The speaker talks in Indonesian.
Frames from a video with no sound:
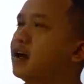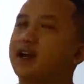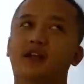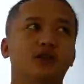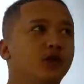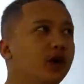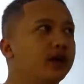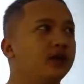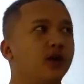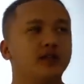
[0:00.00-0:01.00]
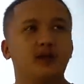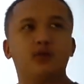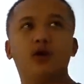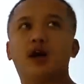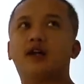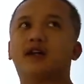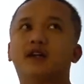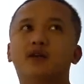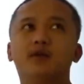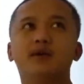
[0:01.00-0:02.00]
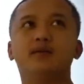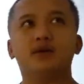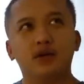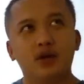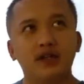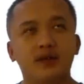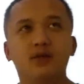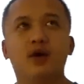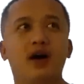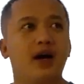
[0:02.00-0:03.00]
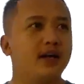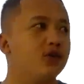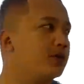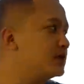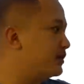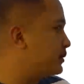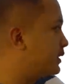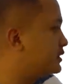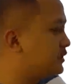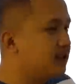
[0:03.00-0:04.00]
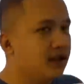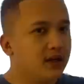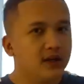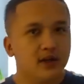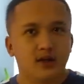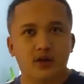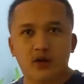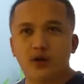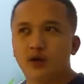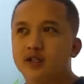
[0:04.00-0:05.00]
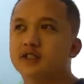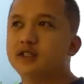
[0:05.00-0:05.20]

enak tuh ada ruangan terbuka kan karena rumah betul ruangan terbuka Ari juga bisa main-main di sini nongkrong-nongkrong di